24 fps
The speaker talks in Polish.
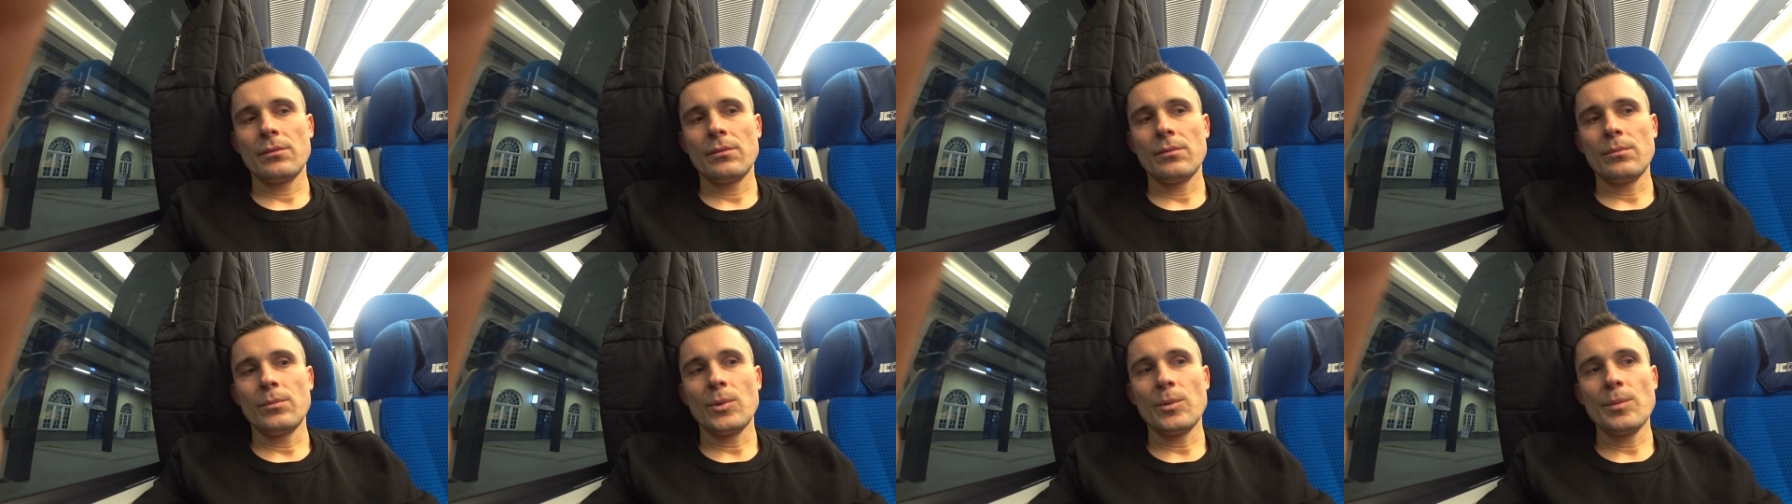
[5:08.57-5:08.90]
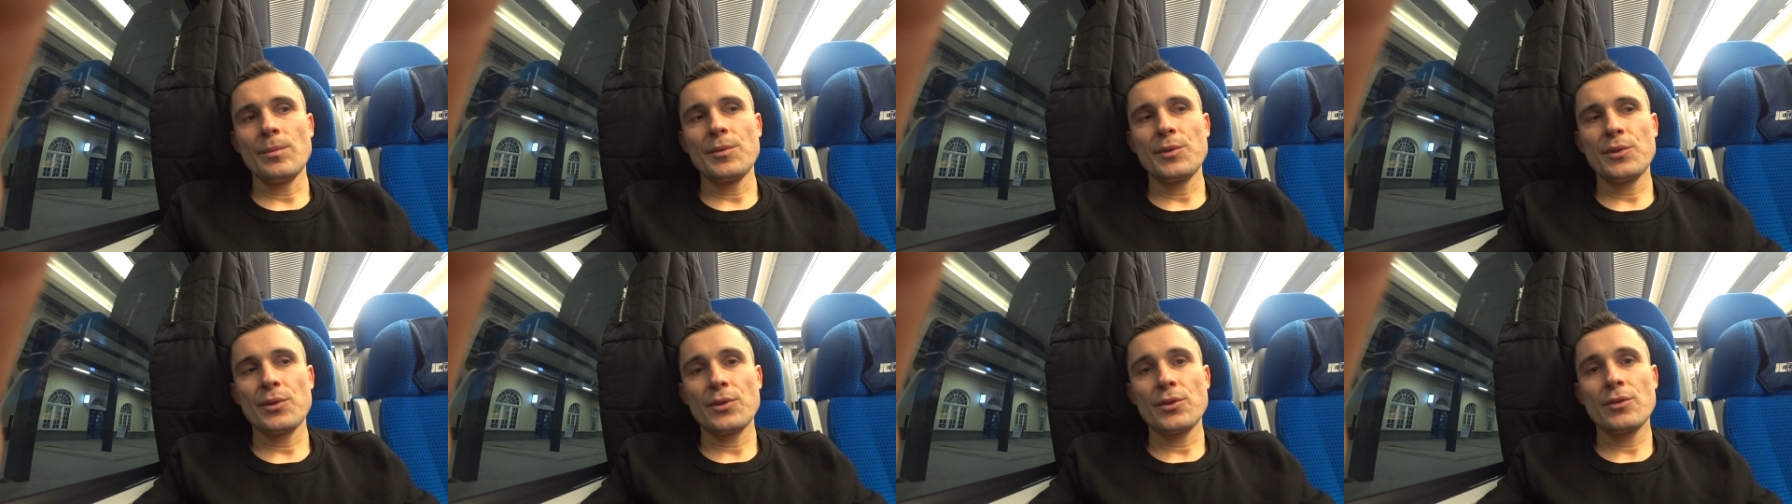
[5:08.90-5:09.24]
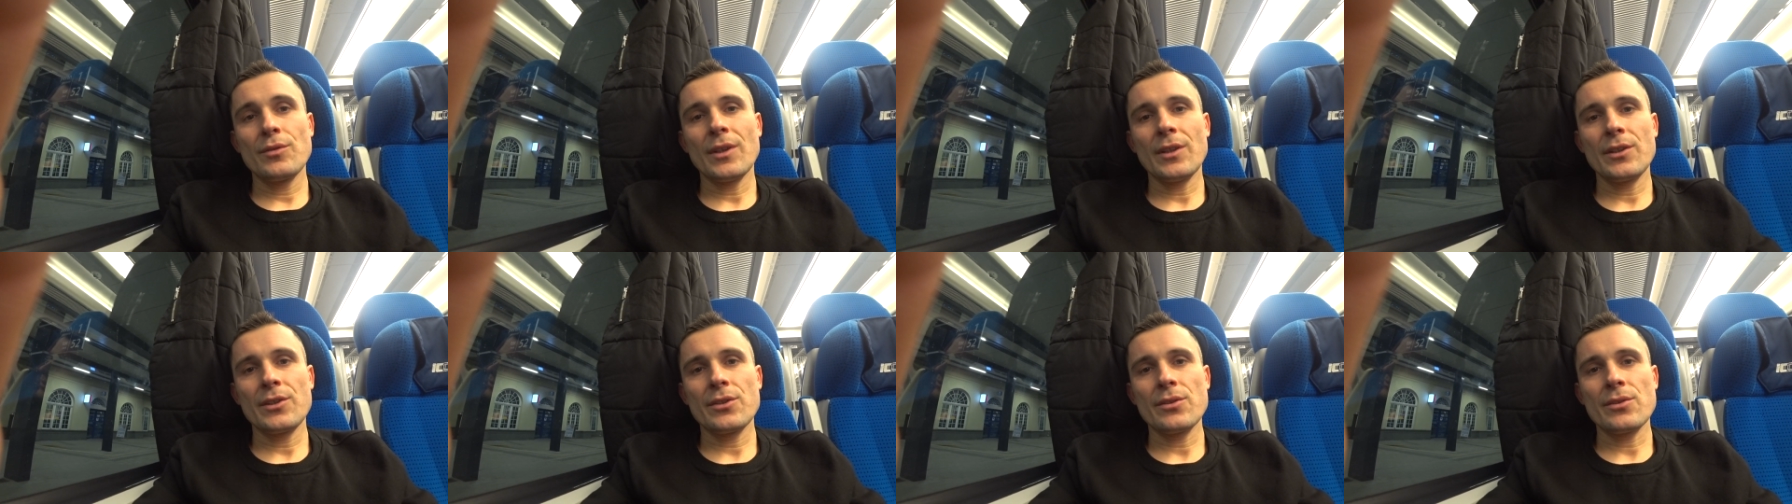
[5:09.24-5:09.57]
Mógłbym wziąć
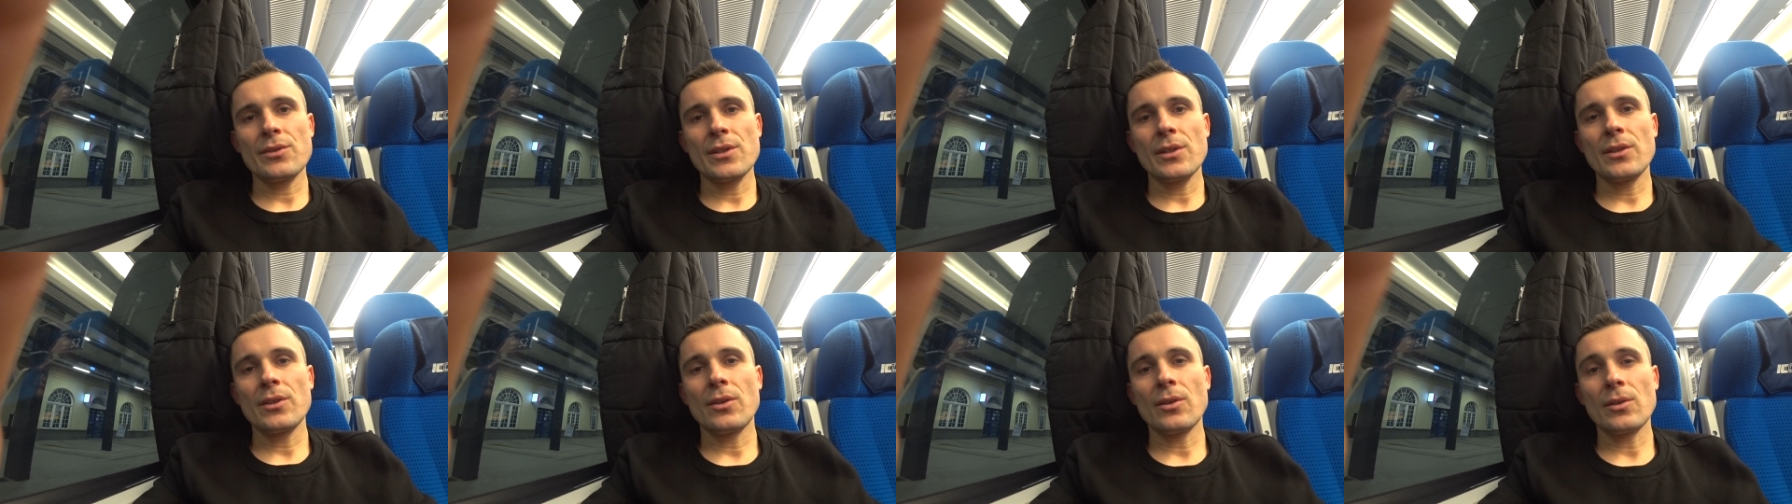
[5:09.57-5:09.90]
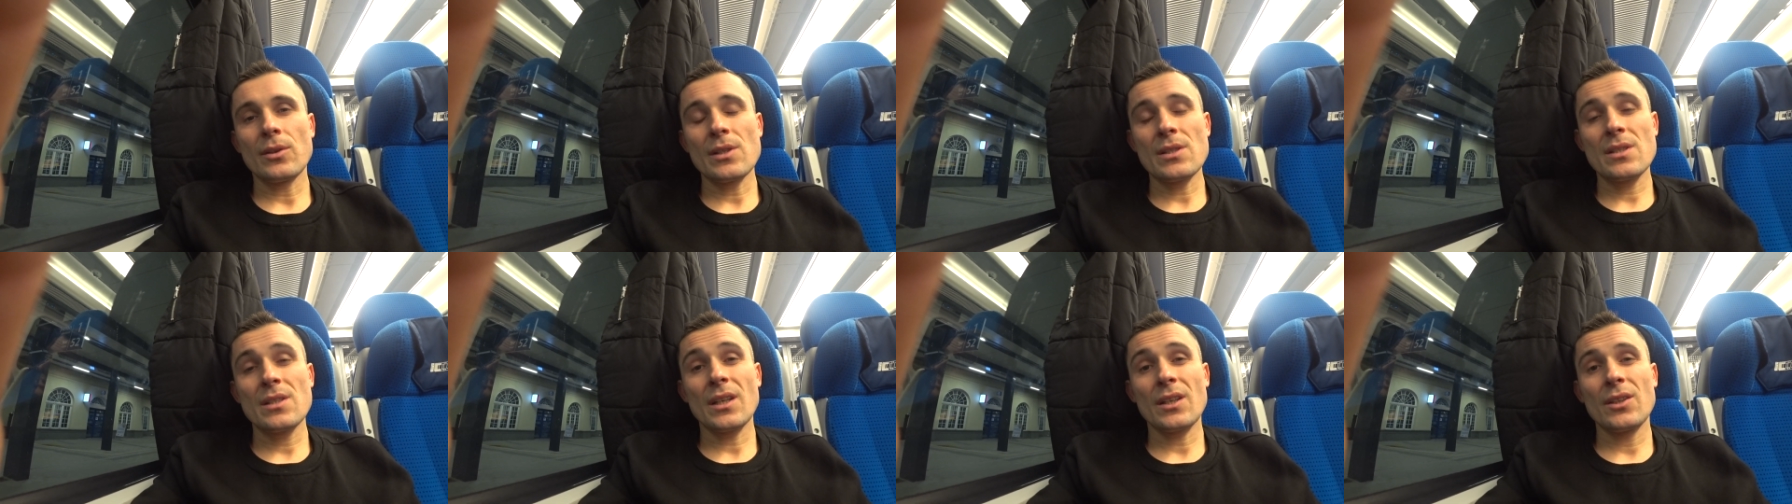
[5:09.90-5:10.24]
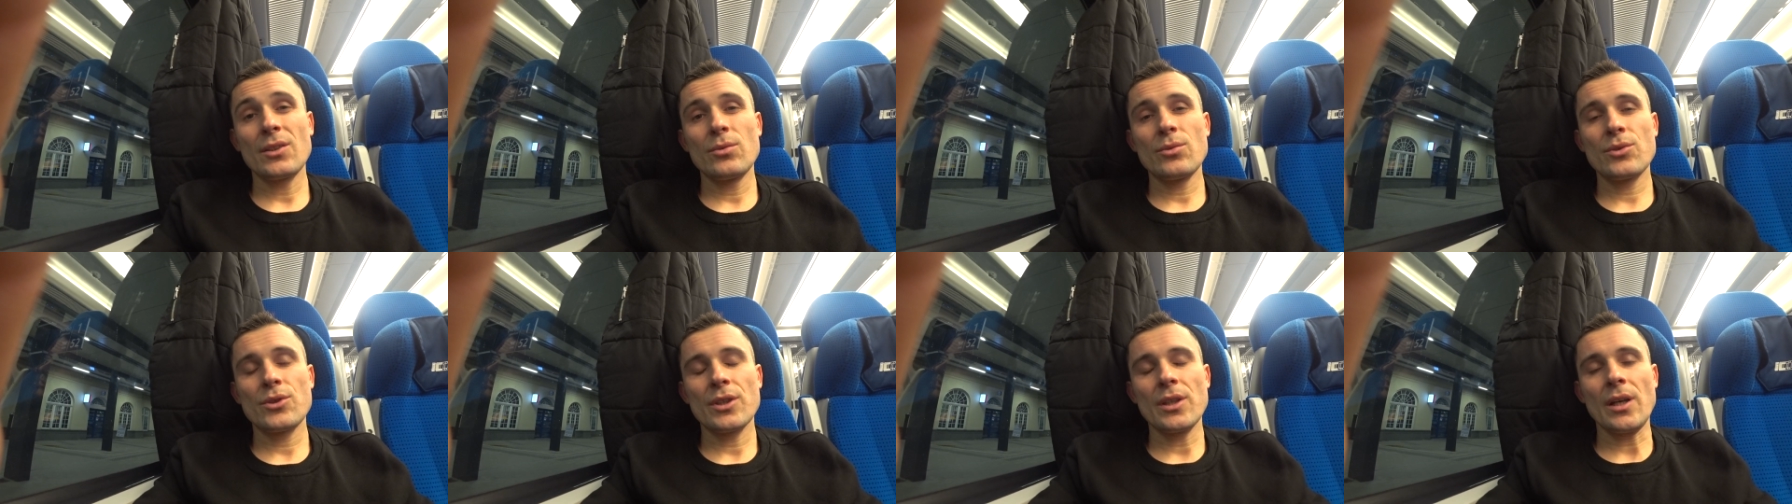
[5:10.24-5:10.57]
2000, tylko to jest taki
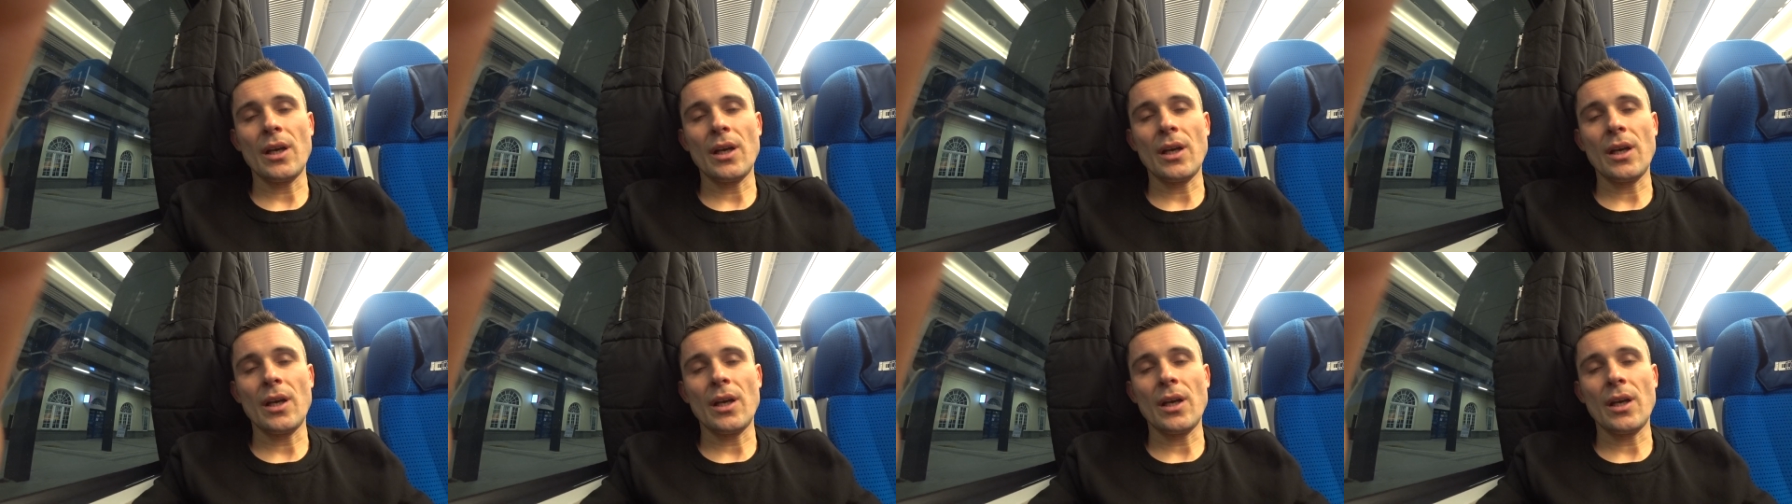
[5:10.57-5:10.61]
duży